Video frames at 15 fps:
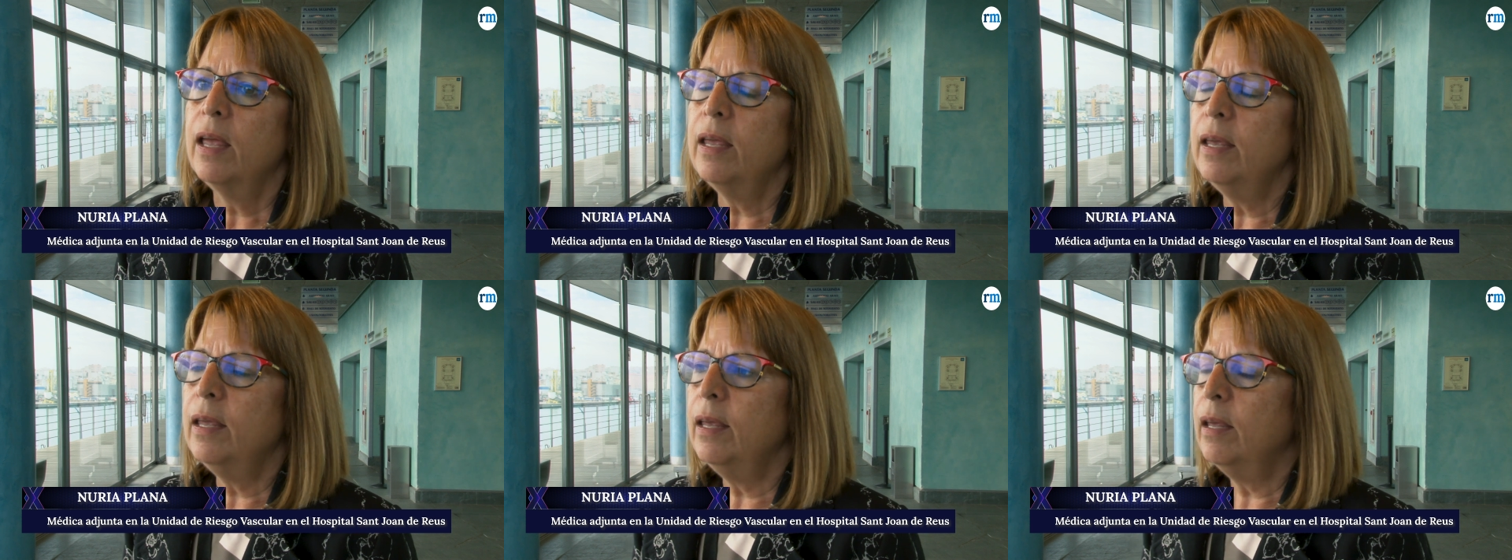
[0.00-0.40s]

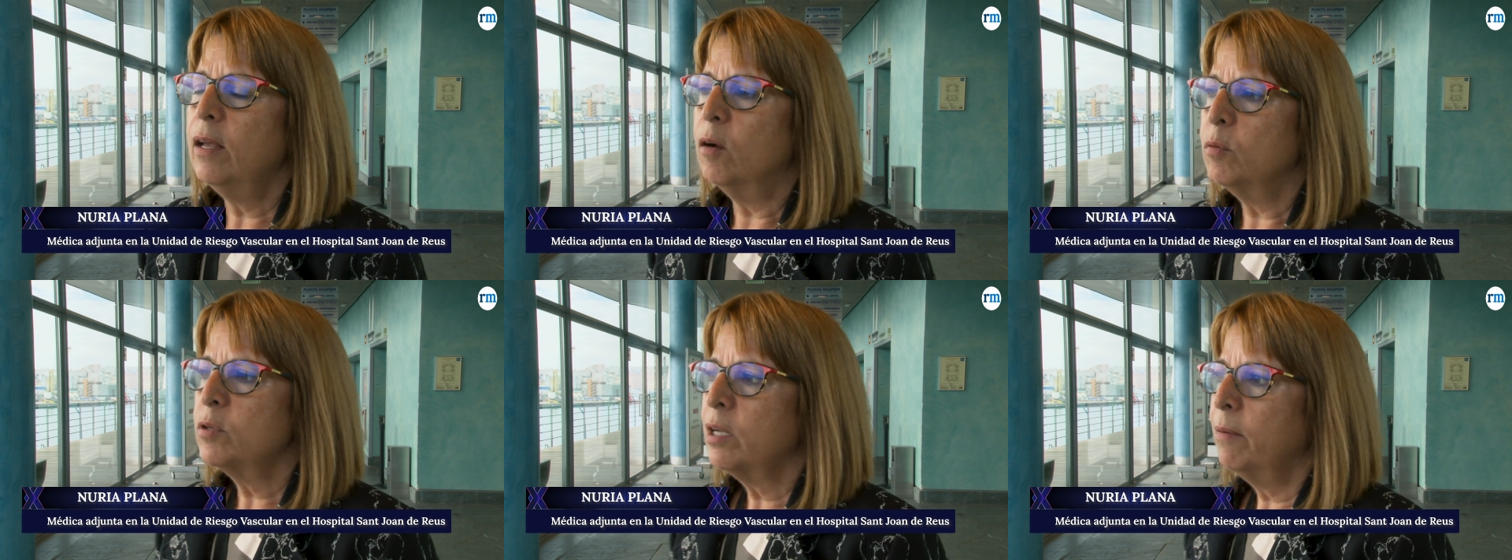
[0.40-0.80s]
y
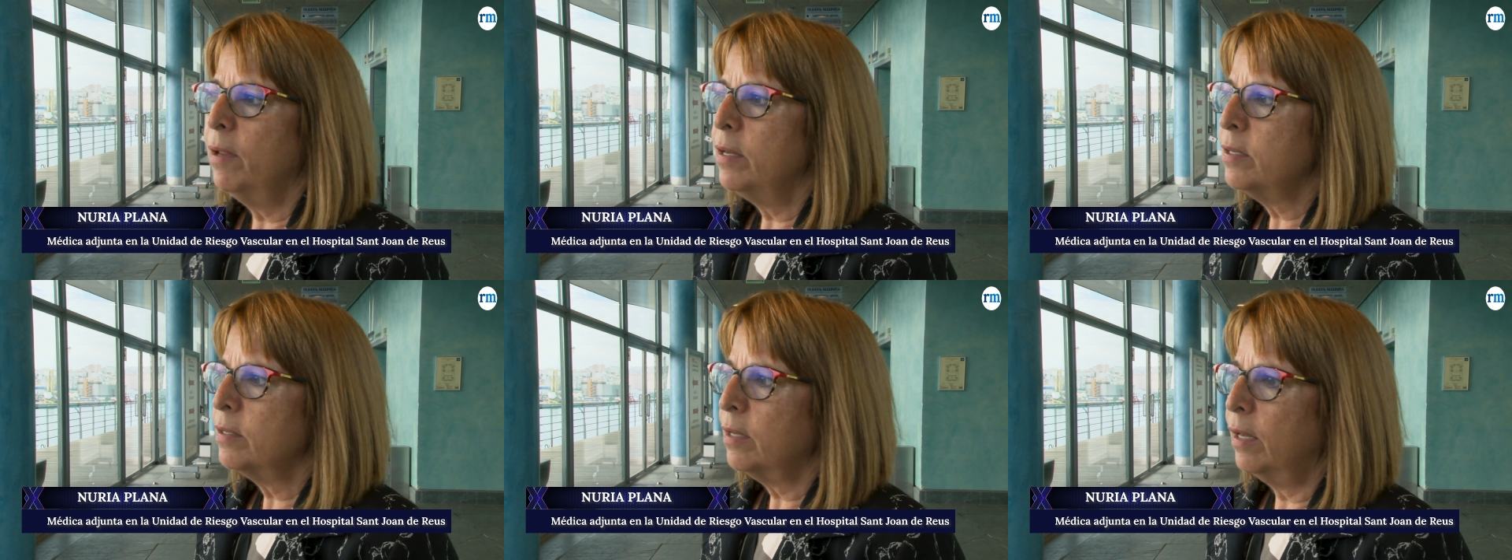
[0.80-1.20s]
como
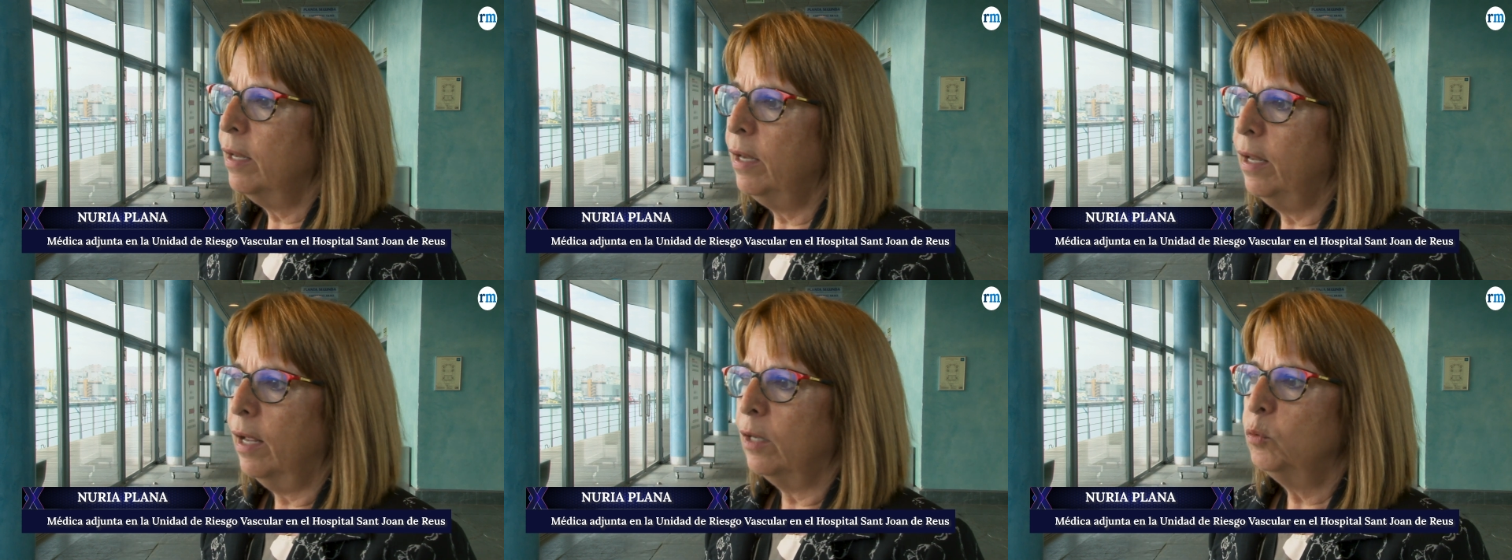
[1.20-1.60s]
sabéis
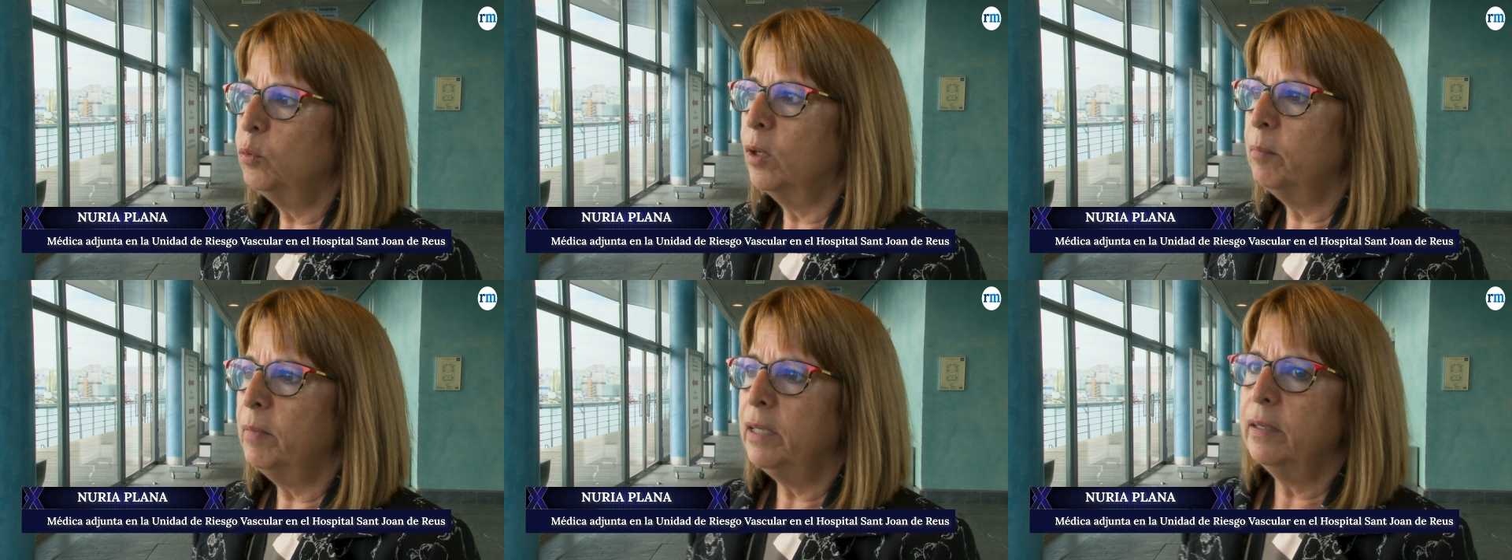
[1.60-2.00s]
eh,
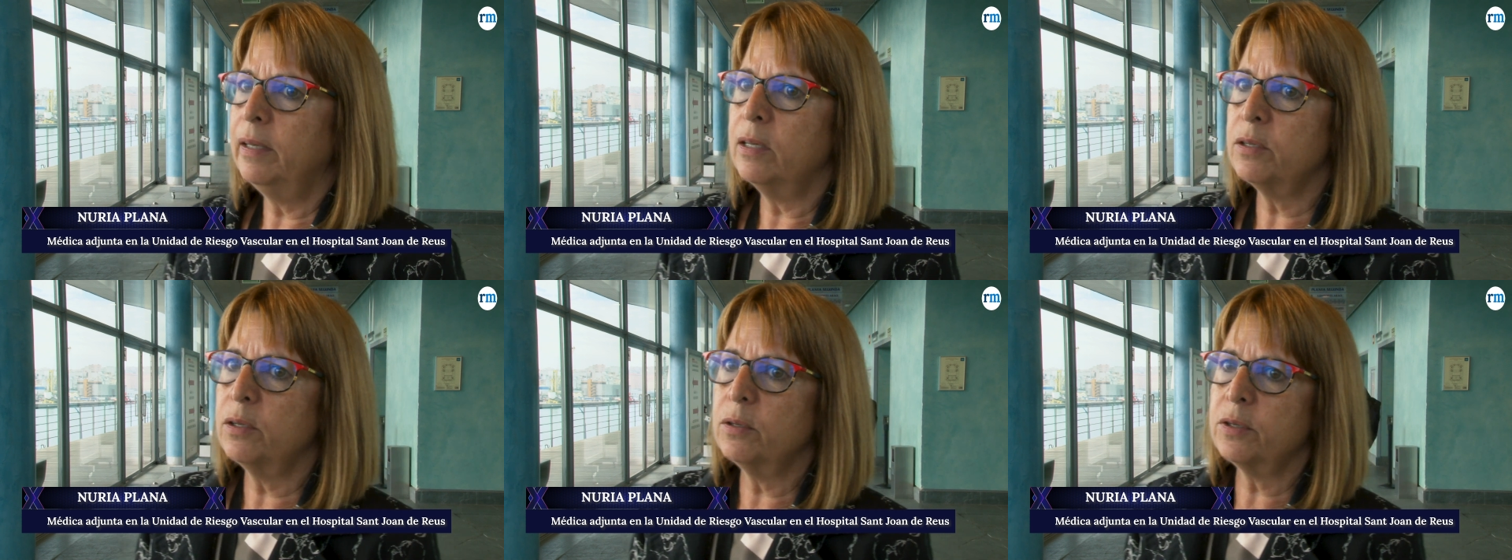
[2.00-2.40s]

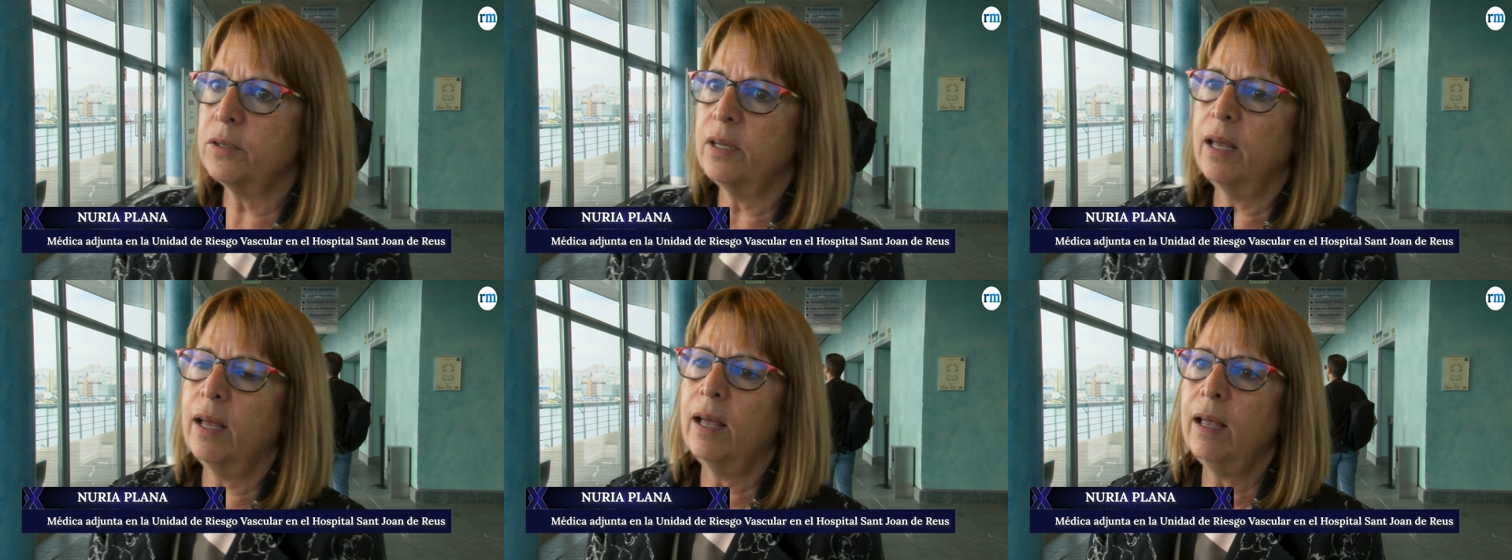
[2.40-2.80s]
actualmente esto
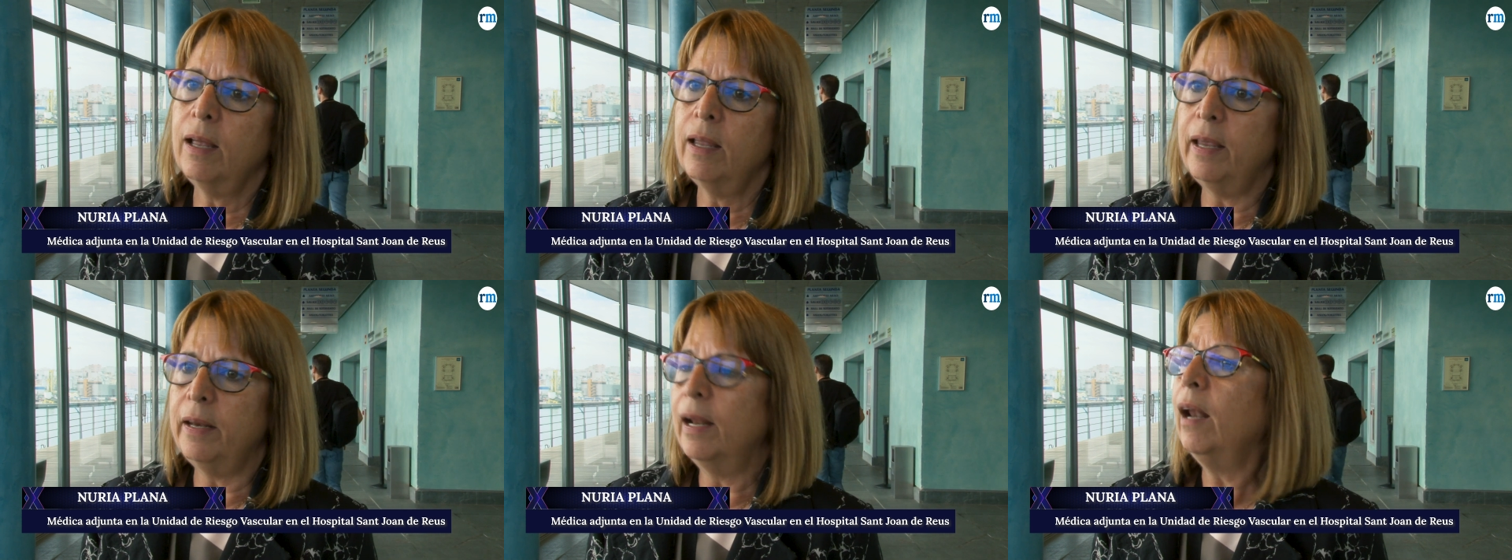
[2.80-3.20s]

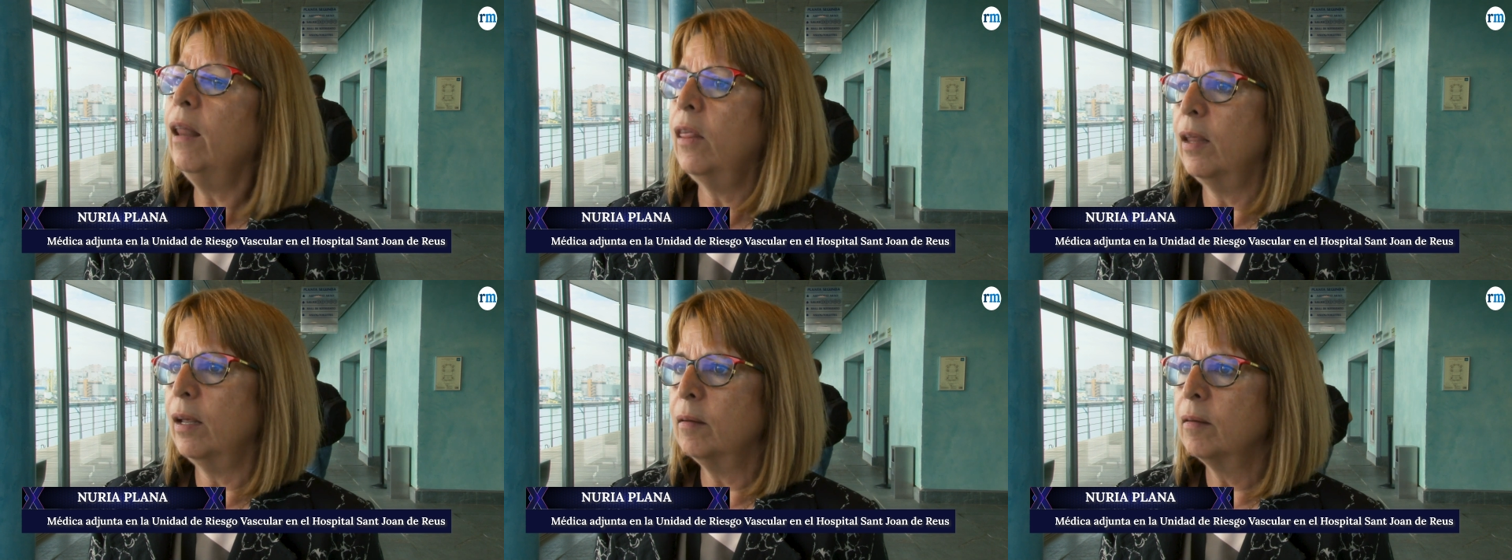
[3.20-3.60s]
está en
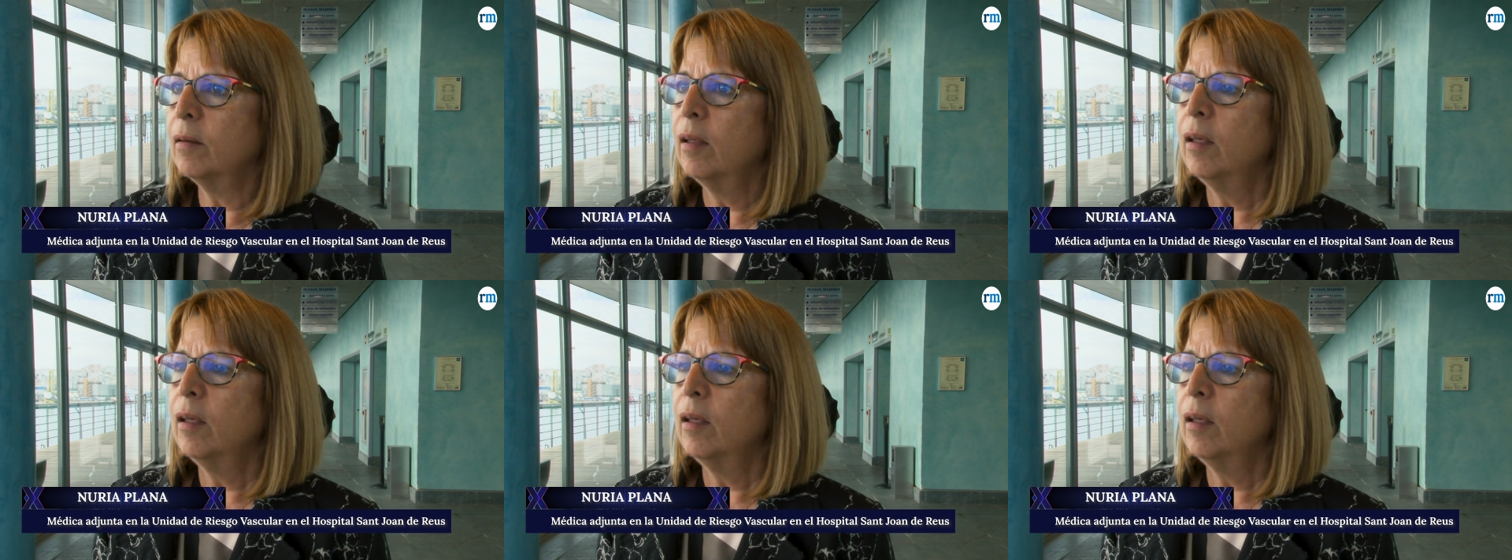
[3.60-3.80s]
alza